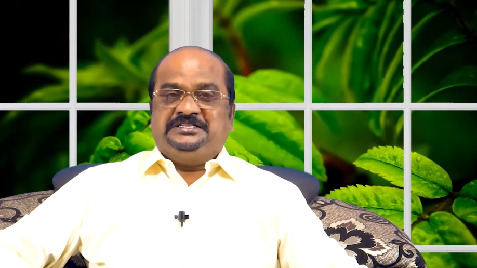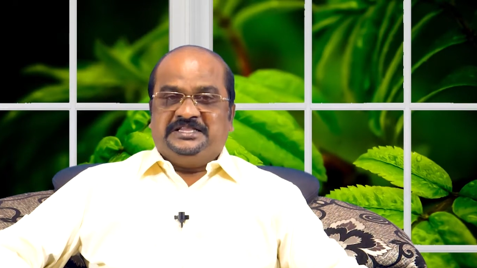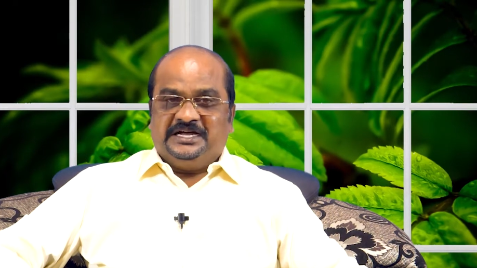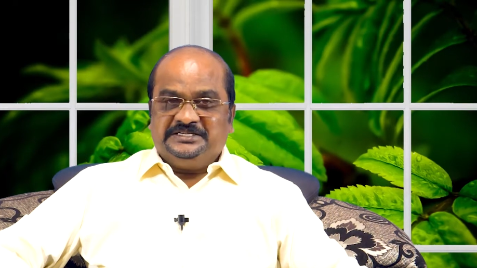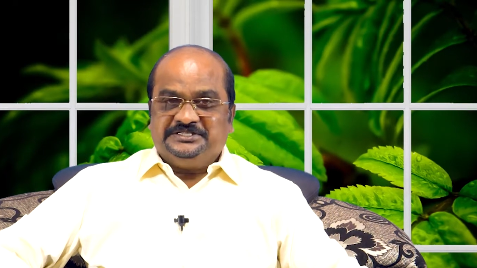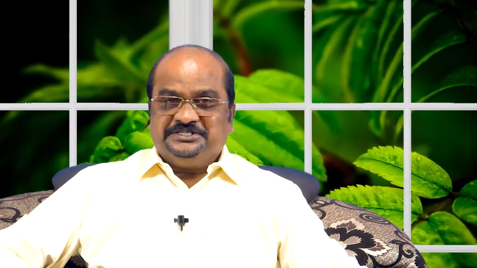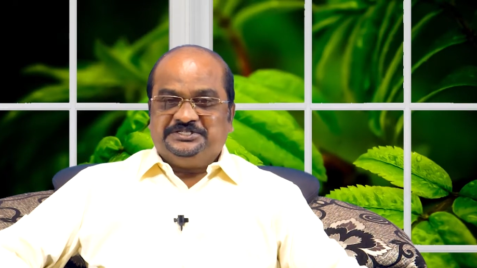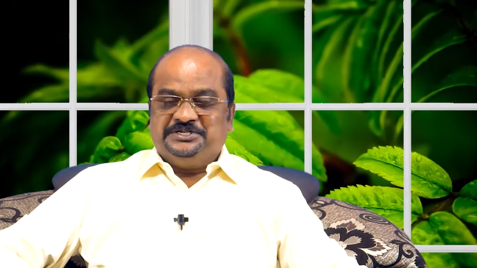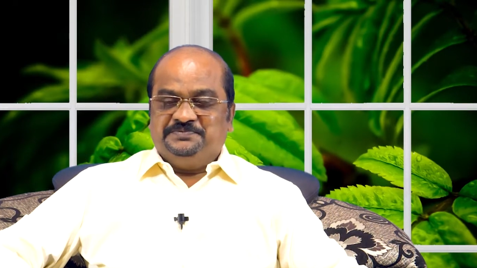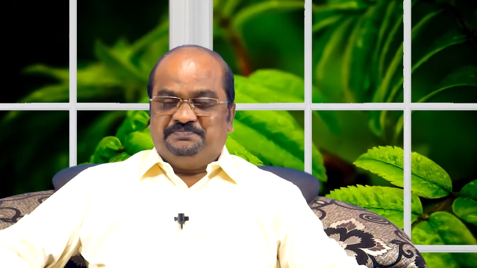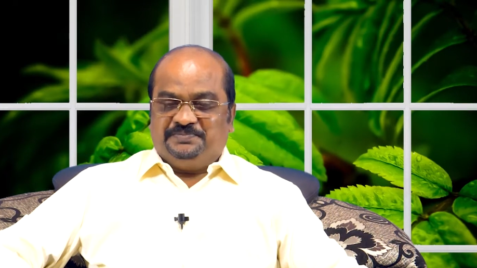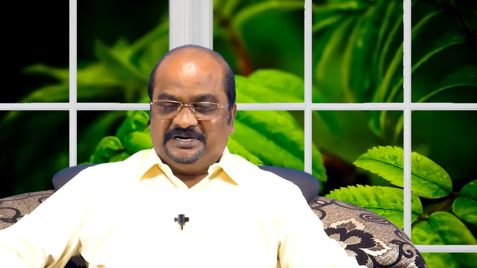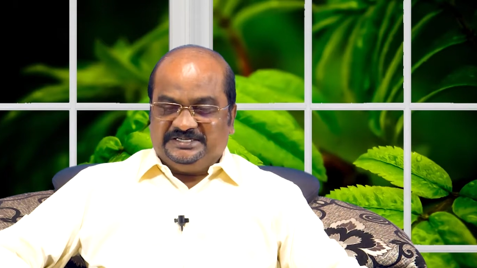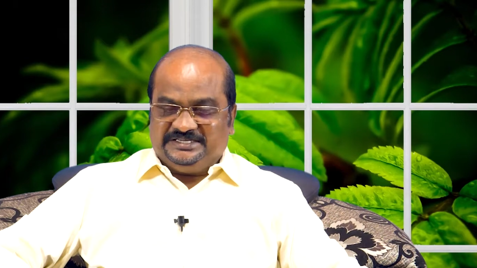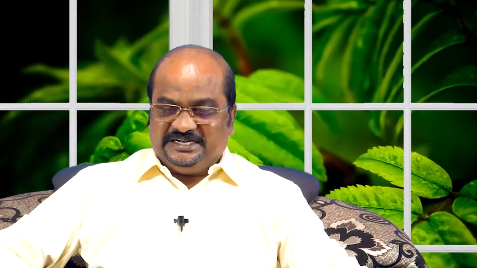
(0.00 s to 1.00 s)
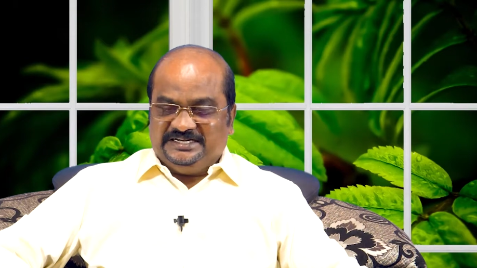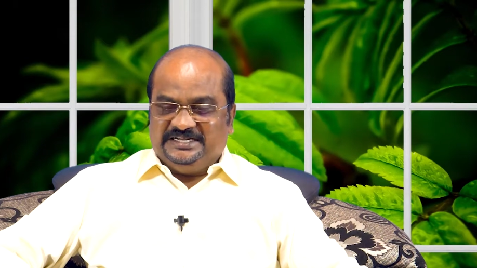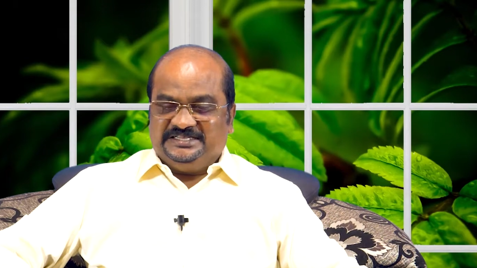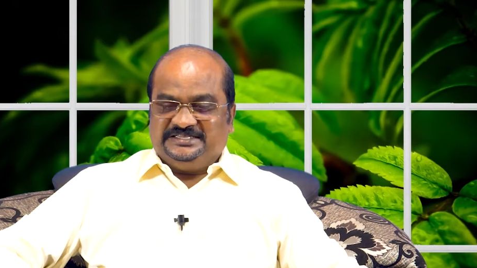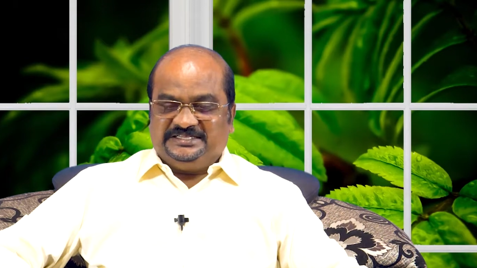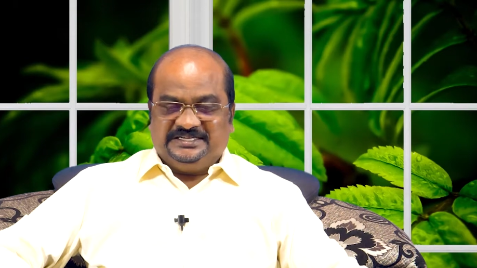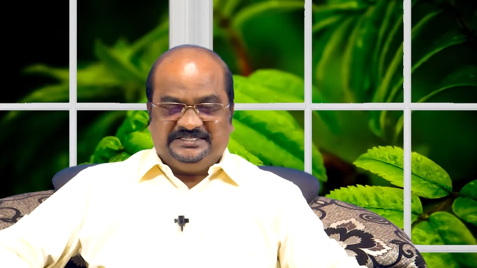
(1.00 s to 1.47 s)
தர்சு
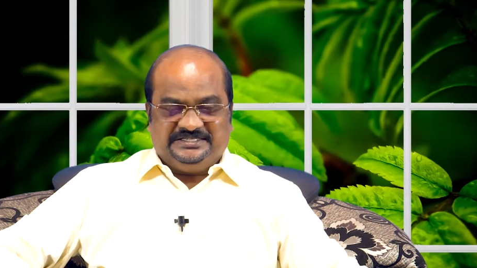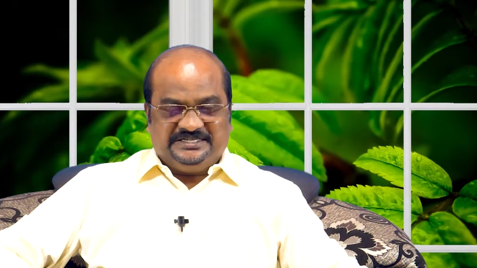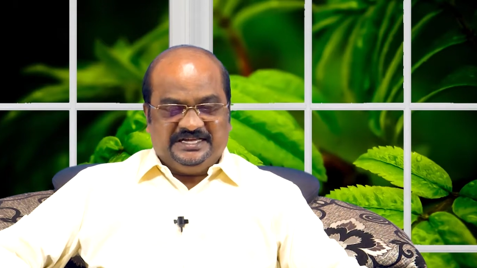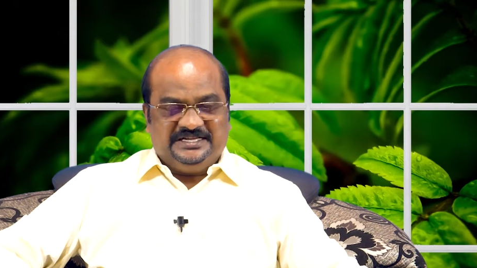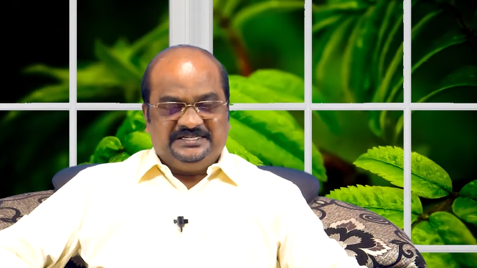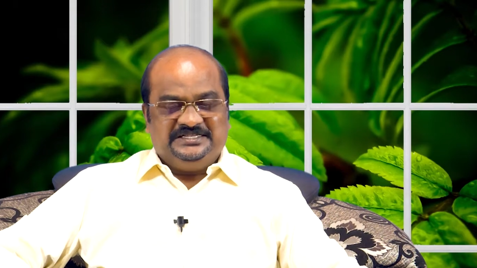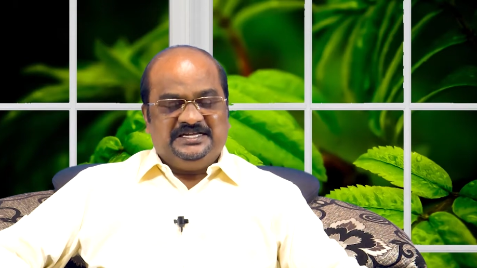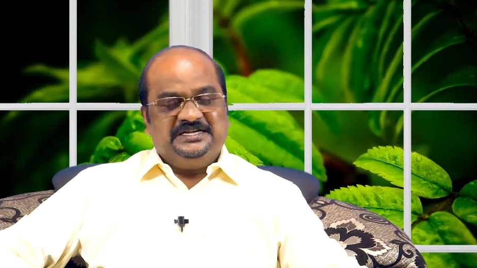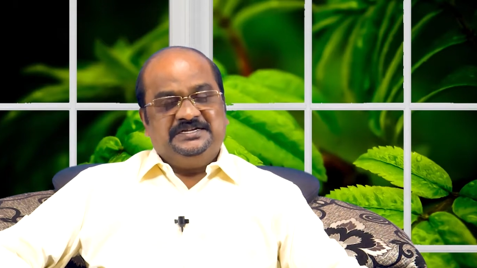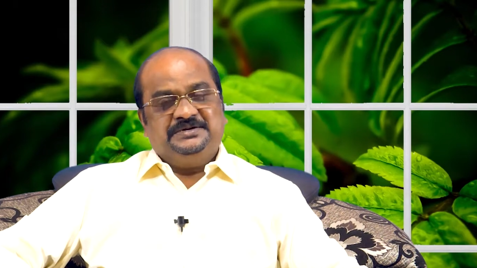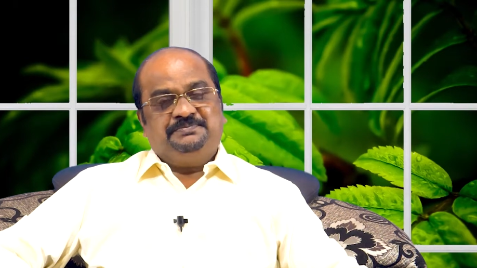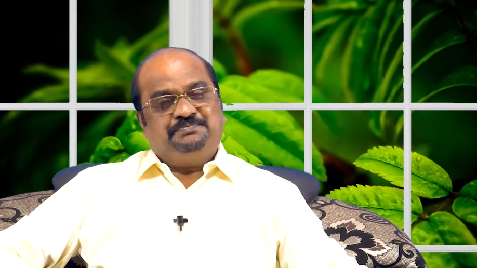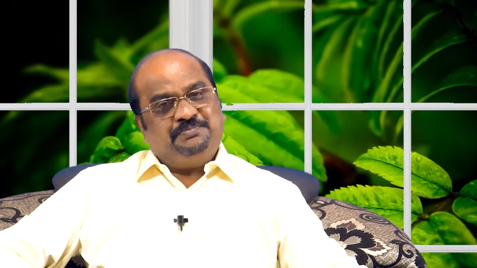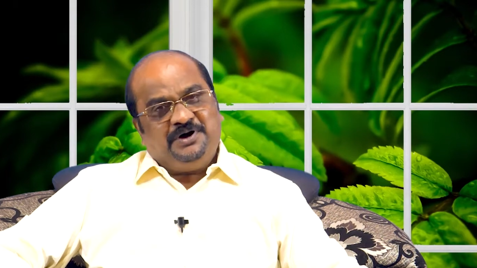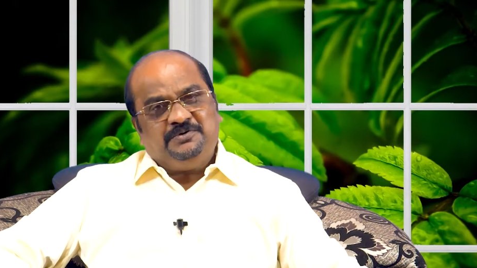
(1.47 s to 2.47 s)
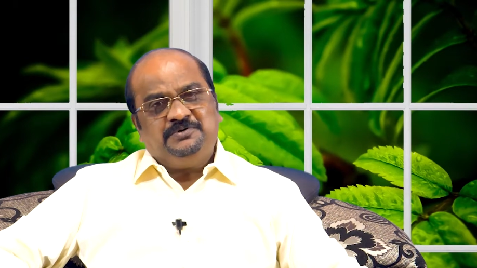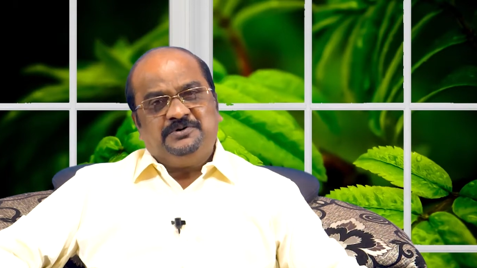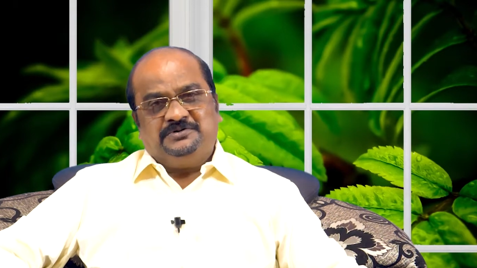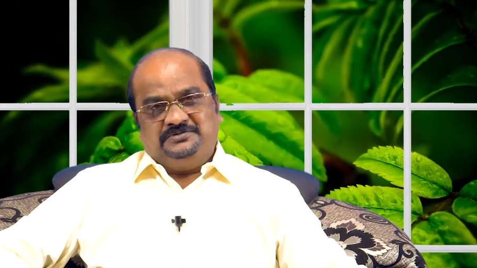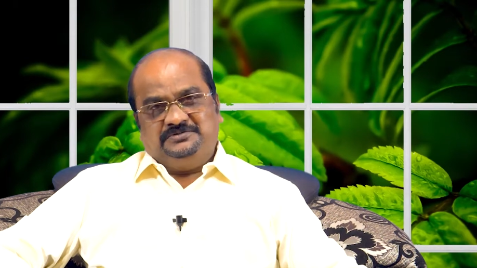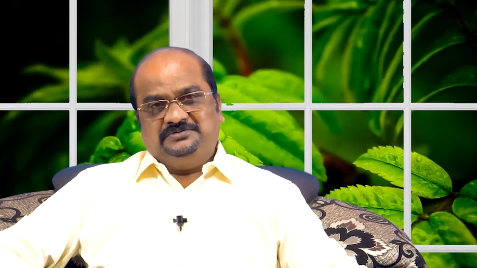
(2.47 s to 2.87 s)
பட்டணத்தை சேர்ந்த பவுல்